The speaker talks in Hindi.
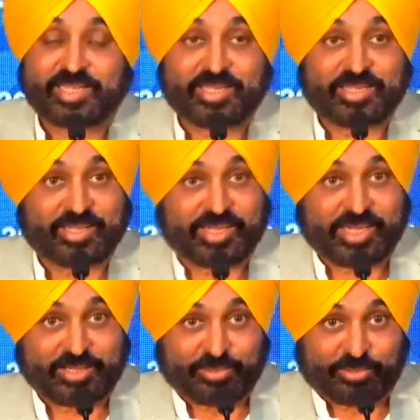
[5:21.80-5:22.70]

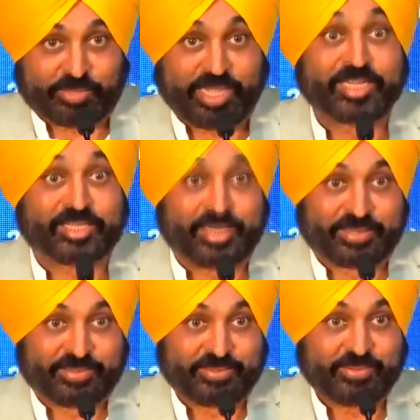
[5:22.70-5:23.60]
के जो किंग थे
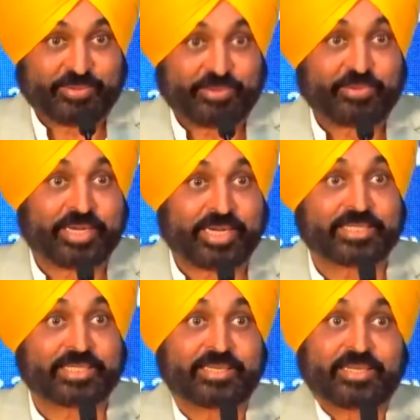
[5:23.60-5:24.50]
उन्होंने
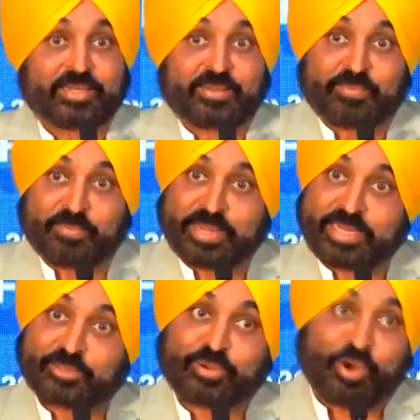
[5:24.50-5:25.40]
कहा जी
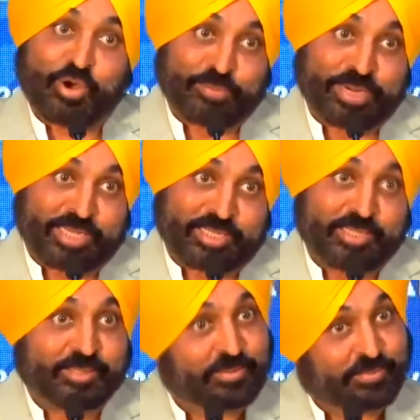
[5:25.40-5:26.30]
मैंने तो कॉम बना
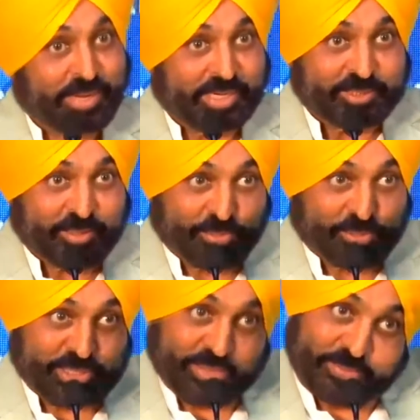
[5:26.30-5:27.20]
दी बाकी सब
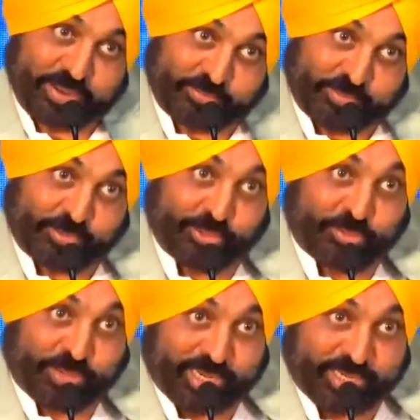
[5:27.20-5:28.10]
कुछ ही अपने आप
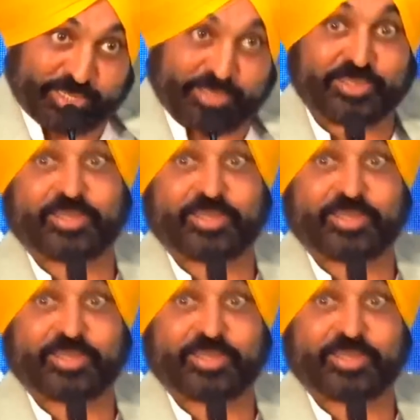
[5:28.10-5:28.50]
खुद बना लेंगे